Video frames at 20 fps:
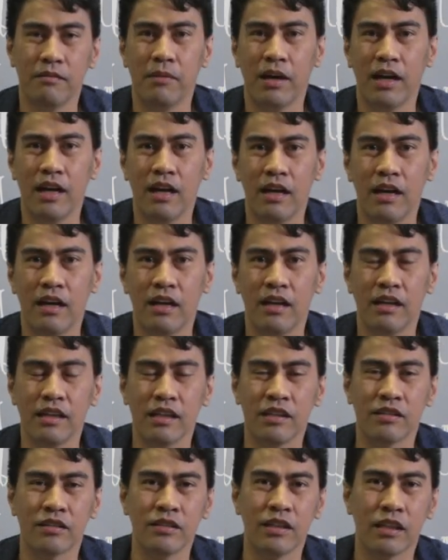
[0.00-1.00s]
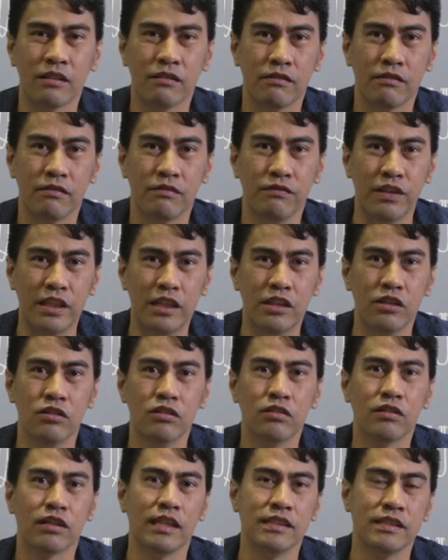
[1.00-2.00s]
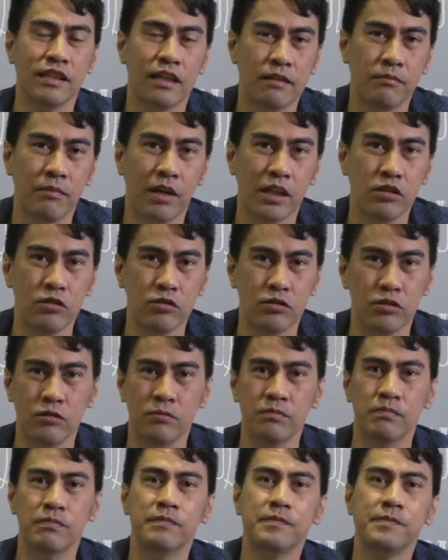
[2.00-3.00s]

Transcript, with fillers: mga internet video, ganyan, mga YouTube.